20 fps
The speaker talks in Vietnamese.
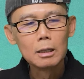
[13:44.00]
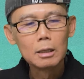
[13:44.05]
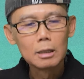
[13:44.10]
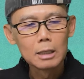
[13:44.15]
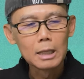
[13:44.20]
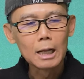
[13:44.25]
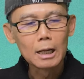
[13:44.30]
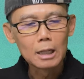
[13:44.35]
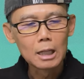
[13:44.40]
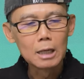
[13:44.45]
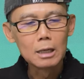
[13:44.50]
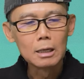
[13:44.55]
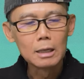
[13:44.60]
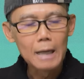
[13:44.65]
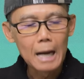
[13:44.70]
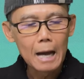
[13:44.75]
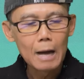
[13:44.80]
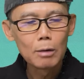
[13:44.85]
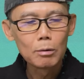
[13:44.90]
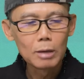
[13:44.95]
danh từ
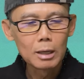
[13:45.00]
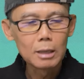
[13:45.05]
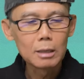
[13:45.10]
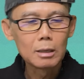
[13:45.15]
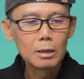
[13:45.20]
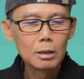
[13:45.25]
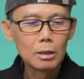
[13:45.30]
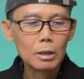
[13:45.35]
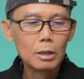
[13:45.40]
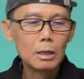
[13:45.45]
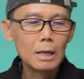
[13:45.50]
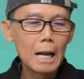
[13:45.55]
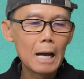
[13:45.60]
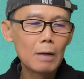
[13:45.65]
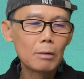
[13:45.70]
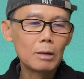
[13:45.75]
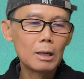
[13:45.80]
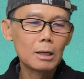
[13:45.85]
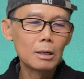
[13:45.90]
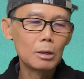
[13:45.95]
noun hết,
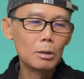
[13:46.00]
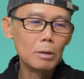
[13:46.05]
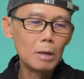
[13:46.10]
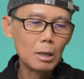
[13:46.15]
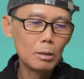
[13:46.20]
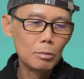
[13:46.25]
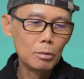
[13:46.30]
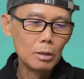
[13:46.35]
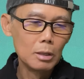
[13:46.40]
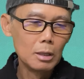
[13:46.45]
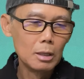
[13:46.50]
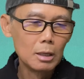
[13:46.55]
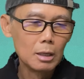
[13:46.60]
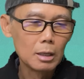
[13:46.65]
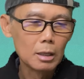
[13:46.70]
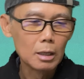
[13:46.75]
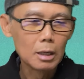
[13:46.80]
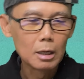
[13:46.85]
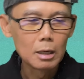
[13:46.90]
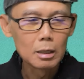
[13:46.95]
noun hết đúng không
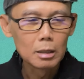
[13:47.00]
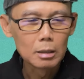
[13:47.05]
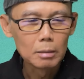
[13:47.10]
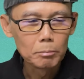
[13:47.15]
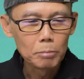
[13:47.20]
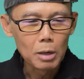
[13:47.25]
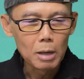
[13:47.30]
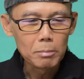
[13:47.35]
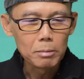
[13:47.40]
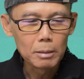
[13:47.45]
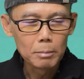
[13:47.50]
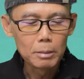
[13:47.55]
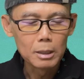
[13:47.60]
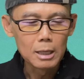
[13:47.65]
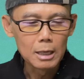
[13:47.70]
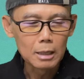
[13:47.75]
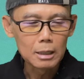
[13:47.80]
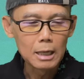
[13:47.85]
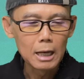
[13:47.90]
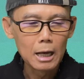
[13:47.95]
đó. Problem
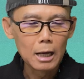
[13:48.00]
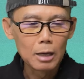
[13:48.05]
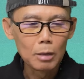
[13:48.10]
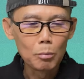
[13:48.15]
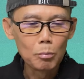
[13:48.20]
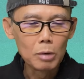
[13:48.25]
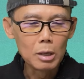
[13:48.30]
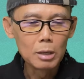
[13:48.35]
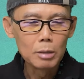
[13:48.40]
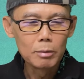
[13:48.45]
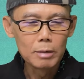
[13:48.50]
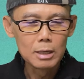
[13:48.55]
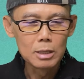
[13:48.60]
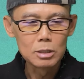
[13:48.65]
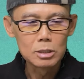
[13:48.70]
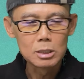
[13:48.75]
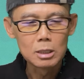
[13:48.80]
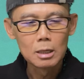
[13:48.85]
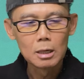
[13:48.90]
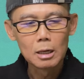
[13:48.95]
là vấn đề,
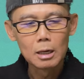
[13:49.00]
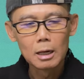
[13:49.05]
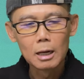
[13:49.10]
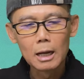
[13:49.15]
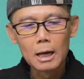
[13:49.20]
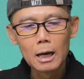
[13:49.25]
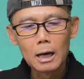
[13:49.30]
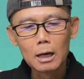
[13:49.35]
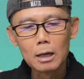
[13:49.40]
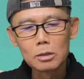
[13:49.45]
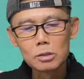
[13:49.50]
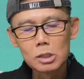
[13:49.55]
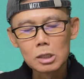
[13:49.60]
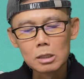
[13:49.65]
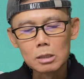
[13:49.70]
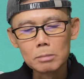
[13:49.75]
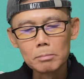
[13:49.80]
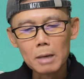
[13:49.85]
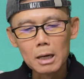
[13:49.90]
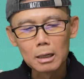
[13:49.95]
worries là
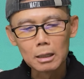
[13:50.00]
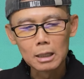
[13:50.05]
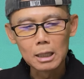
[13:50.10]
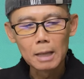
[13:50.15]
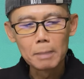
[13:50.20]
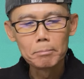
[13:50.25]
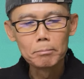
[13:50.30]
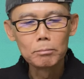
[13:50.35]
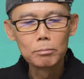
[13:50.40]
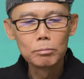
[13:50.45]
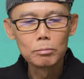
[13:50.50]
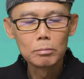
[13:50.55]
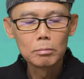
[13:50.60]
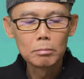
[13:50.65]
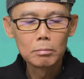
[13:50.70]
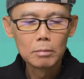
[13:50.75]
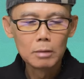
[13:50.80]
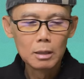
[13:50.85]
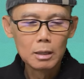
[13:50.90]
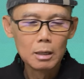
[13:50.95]
sự bận tâm,
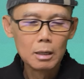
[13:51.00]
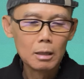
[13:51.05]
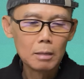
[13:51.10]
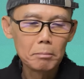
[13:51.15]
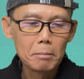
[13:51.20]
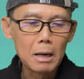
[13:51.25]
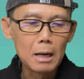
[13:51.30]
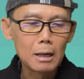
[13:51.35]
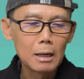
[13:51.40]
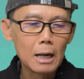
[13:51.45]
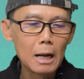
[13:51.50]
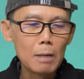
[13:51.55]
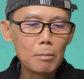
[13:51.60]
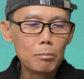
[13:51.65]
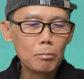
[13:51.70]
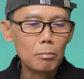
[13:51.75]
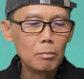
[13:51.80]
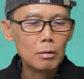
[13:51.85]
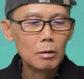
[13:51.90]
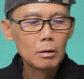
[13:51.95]
bận
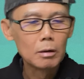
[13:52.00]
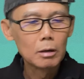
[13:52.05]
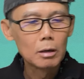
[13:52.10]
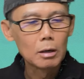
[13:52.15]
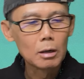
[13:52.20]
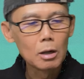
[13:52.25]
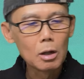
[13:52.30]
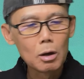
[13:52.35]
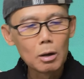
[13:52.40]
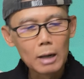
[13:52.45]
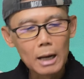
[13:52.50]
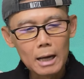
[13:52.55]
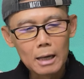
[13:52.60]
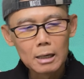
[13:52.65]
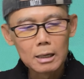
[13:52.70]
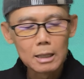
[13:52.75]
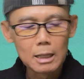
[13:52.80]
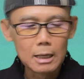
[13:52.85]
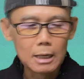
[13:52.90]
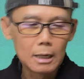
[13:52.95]
lòng, lo lắng
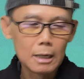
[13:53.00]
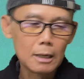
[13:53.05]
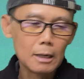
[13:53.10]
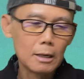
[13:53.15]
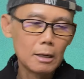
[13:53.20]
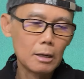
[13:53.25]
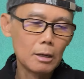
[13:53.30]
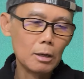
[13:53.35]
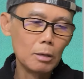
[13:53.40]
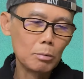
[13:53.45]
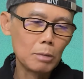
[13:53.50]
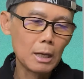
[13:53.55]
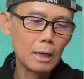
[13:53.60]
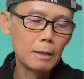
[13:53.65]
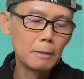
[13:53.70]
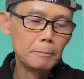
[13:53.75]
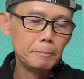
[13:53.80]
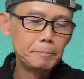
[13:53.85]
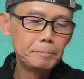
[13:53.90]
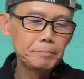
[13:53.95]
cái gì đó đúng chưa.
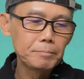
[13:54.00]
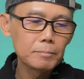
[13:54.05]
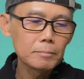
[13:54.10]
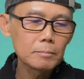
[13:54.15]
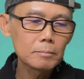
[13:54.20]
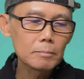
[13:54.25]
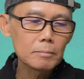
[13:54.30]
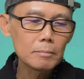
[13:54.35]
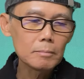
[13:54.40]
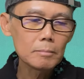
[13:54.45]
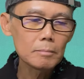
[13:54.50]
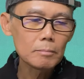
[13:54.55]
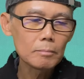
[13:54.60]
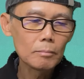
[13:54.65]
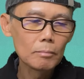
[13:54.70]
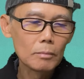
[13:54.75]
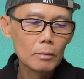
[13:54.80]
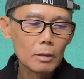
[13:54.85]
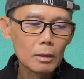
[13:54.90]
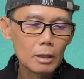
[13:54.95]

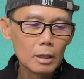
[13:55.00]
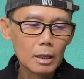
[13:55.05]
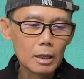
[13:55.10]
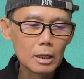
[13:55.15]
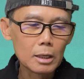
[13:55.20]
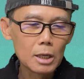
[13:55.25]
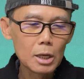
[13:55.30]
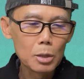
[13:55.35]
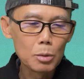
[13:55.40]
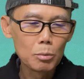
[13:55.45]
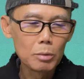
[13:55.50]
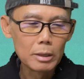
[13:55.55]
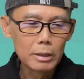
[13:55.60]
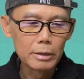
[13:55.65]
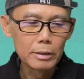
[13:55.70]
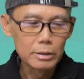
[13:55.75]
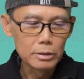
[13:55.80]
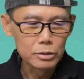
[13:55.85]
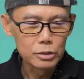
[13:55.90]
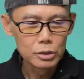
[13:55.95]
Thì nó no
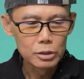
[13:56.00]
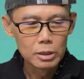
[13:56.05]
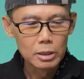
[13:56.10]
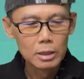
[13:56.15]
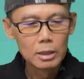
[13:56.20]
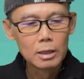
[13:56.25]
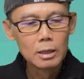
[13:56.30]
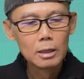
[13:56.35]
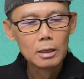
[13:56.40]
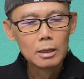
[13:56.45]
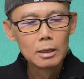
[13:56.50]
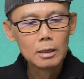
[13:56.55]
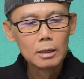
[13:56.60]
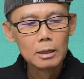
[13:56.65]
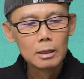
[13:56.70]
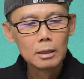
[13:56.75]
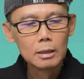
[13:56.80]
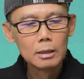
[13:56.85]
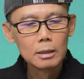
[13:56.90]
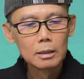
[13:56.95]
worries
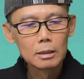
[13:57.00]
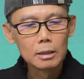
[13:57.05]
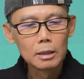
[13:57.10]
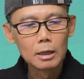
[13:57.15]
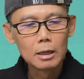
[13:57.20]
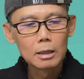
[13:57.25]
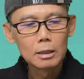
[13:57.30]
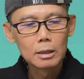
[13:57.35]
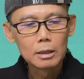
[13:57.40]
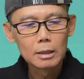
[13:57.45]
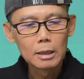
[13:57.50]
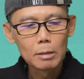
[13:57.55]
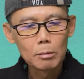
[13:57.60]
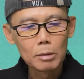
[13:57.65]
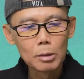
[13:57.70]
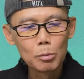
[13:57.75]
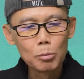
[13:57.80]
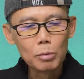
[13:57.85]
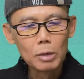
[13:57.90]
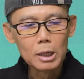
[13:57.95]
đó, nó đọc
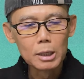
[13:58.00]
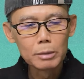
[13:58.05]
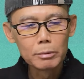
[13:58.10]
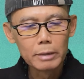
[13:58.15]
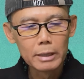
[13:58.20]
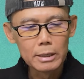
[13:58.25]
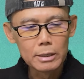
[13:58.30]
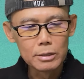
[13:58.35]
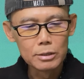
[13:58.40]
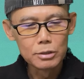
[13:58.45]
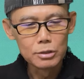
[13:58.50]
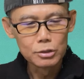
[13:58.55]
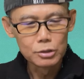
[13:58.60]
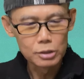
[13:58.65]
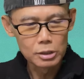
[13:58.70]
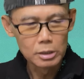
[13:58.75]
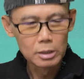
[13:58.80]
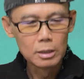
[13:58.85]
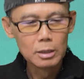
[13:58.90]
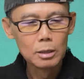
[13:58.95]
là
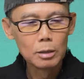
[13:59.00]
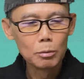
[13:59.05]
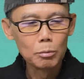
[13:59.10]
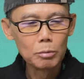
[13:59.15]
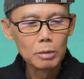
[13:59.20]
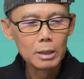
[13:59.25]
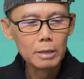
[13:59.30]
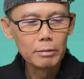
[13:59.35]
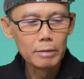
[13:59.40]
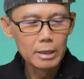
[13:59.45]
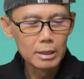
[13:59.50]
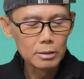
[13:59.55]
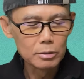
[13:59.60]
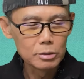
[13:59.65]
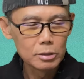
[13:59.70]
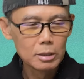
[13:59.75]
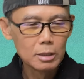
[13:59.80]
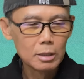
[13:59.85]
worries, worries